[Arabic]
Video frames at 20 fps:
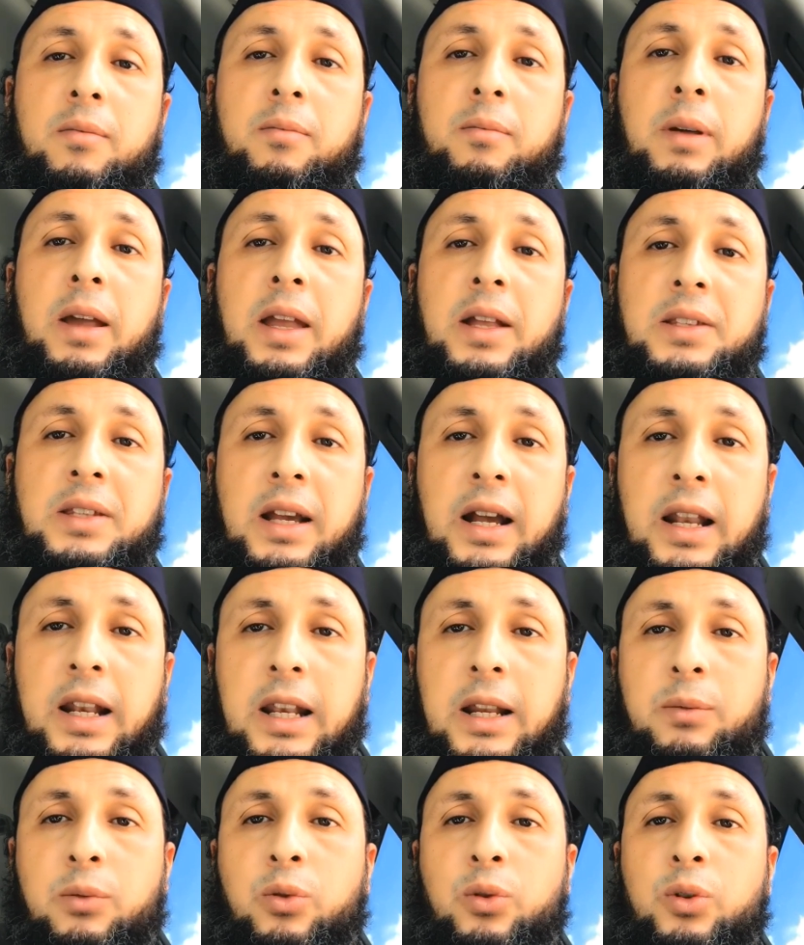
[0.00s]
ما
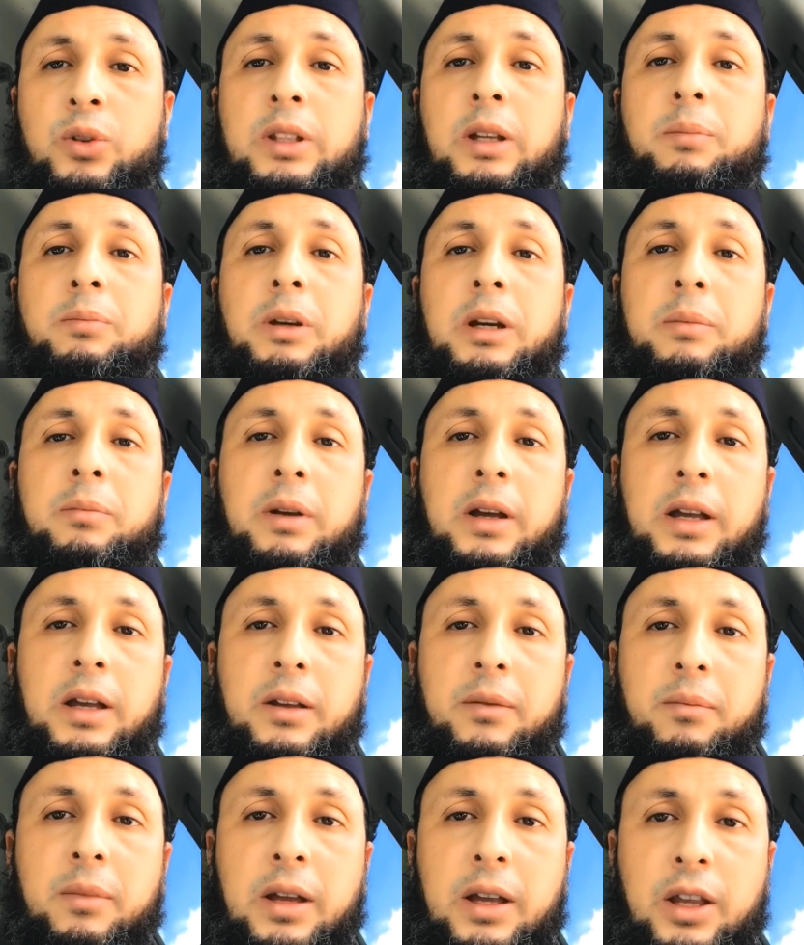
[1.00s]
يتعلمه يطبق
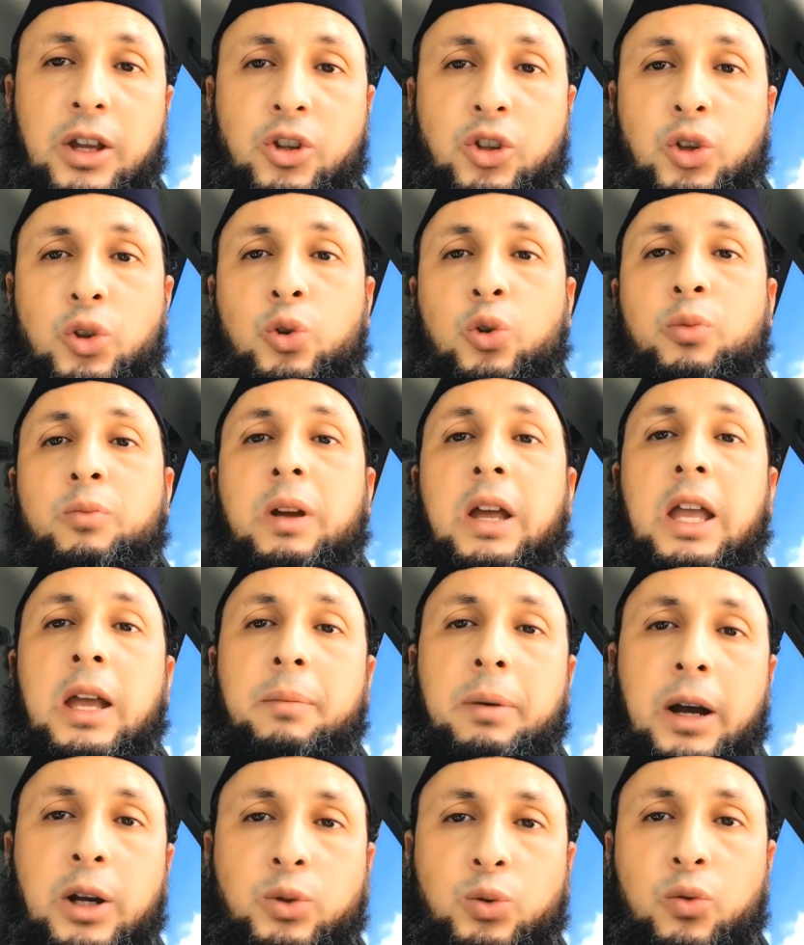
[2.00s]
ما, ما يجده ما
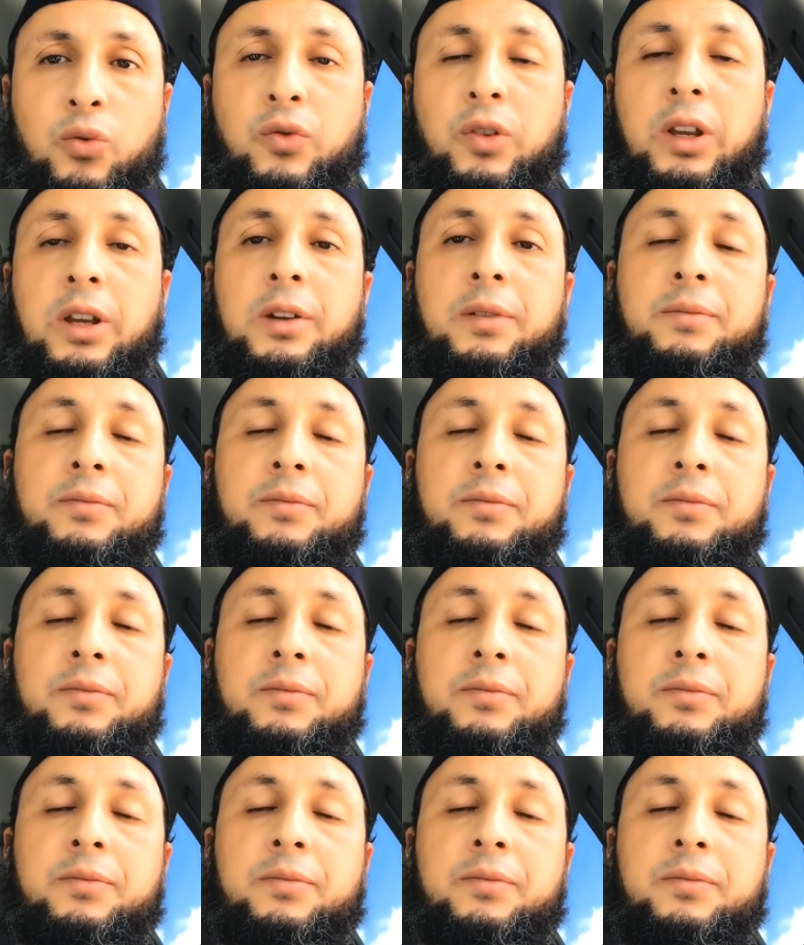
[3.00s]
يبحث فيه